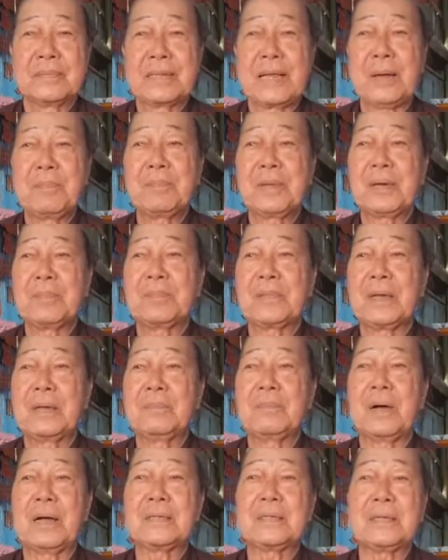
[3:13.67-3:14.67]
tam nghiệp
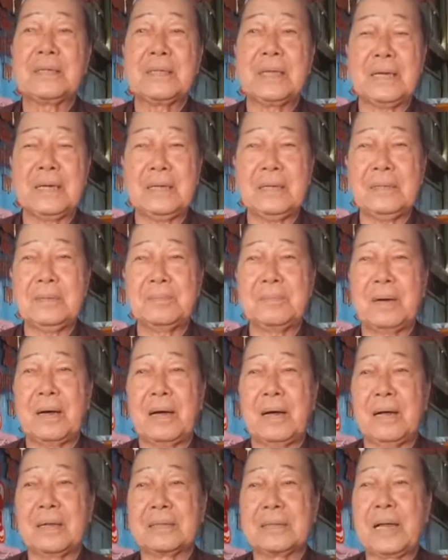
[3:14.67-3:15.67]
tịnh phật xuất thế
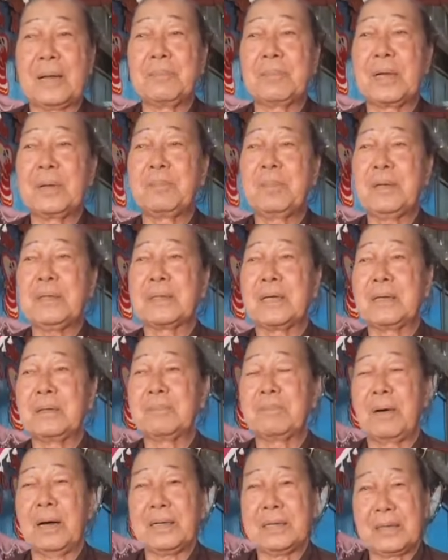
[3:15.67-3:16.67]
mà tam nghiệp bất
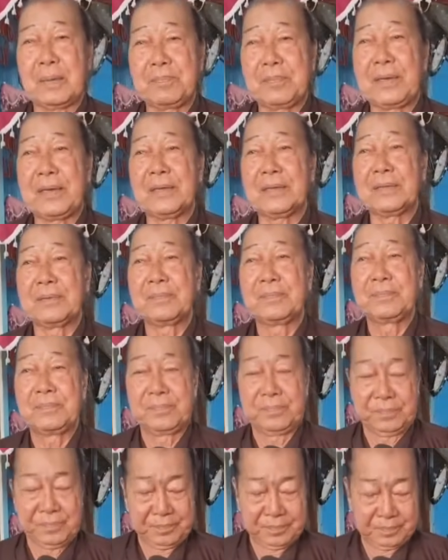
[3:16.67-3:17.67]
tịnh phật nhập diệt
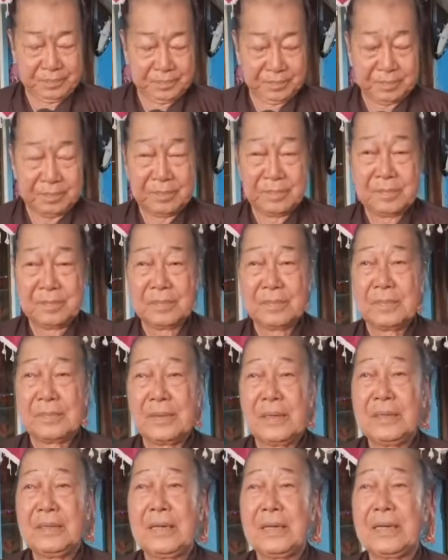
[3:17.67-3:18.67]

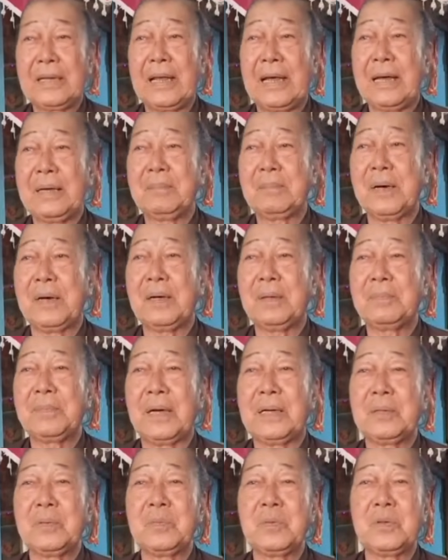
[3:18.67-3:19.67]
nên vì lẽ mà hôm
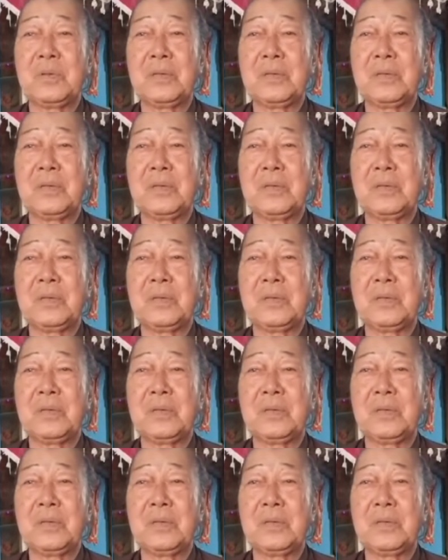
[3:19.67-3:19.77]
nay chúng